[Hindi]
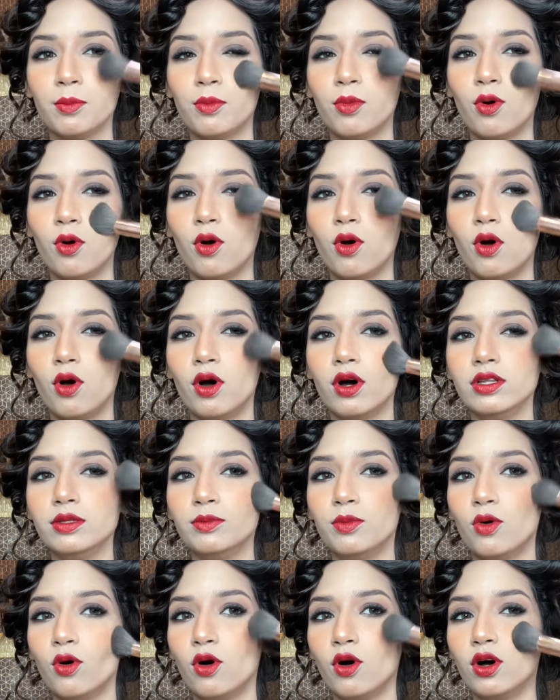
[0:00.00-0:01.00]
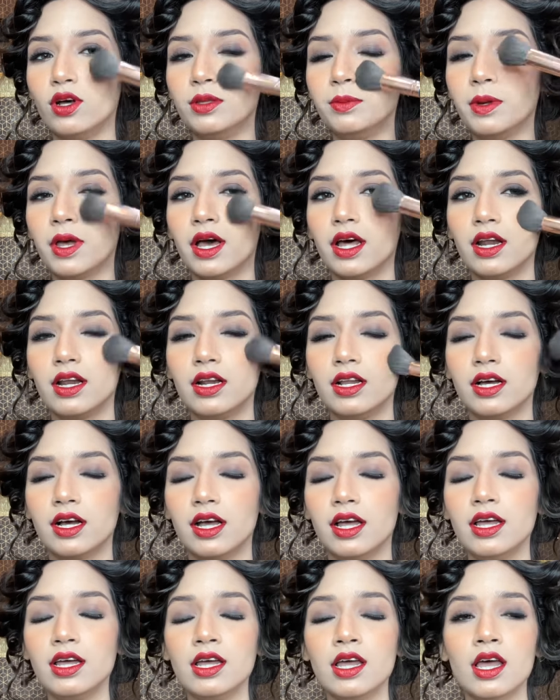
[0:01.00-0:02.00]
बहुत बहुत प्यारा
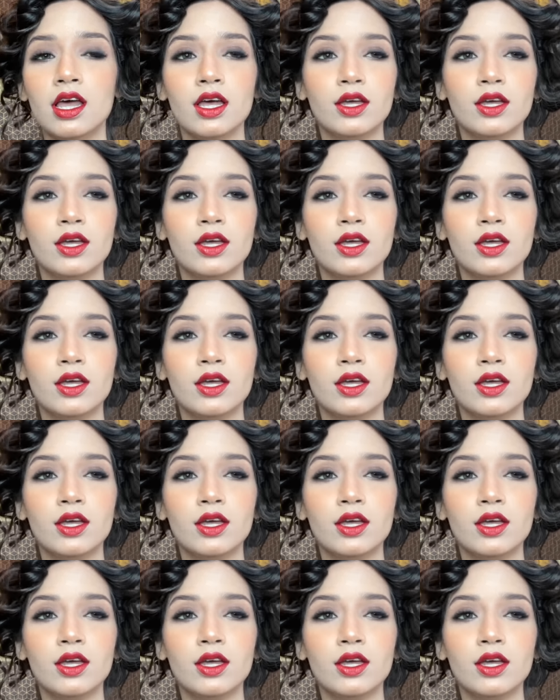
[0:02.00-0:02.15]
लगा है